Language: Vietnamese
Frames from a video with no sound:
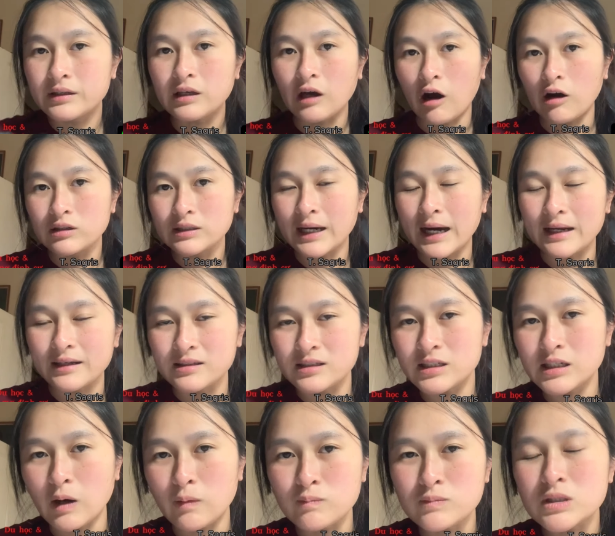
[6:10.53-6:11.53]
chọn ngành
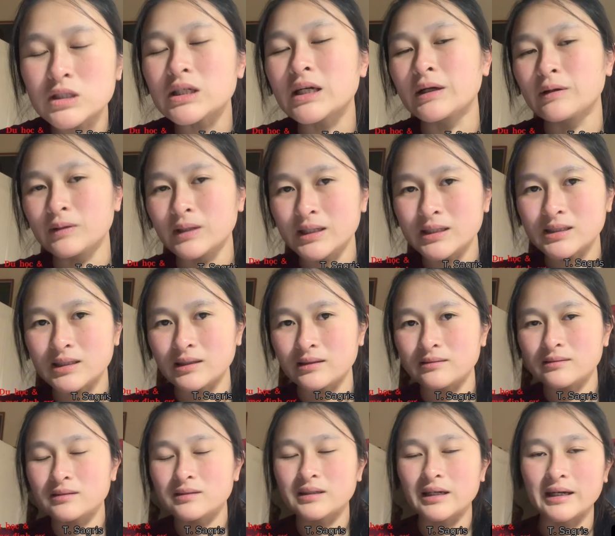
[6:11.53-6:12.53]
trong skill list á
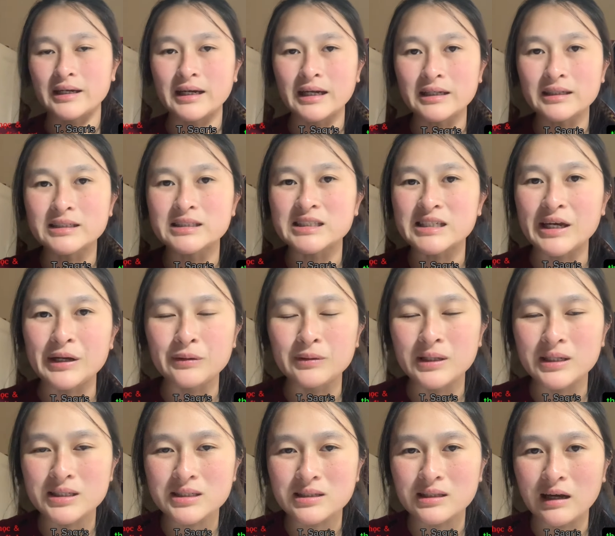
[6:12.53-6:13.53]
thì cái
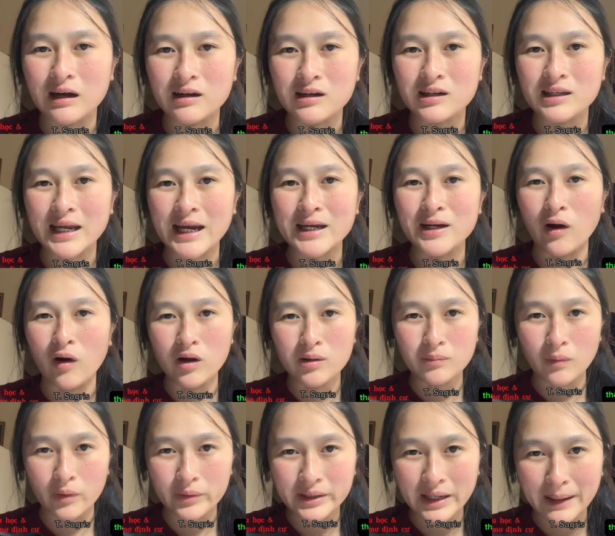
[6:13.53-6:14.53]
skill list đó nó thay đổi
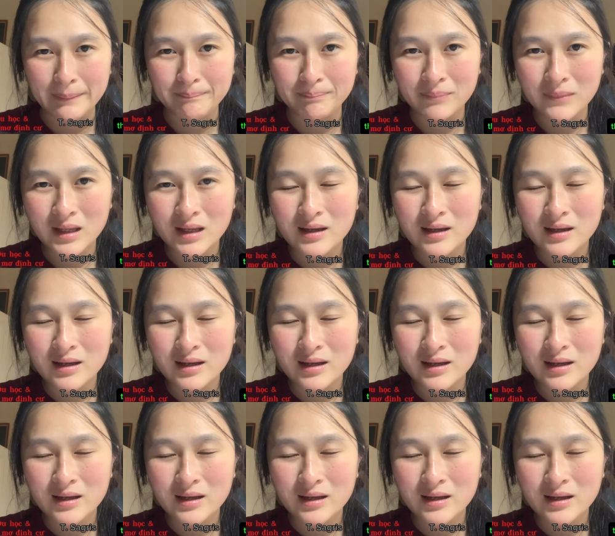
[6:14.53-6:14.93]
mỗi năm